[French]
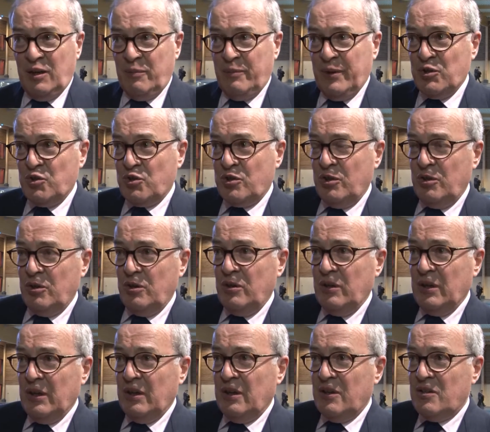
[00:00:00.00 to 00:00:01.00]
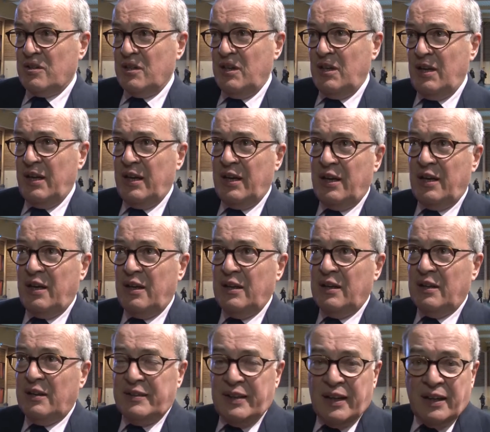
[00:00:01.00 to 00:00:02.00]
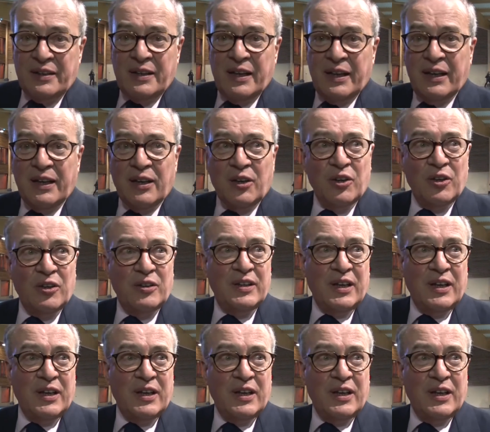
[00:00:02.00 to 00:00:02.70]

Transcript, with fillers: parce que c'est la dernière euh,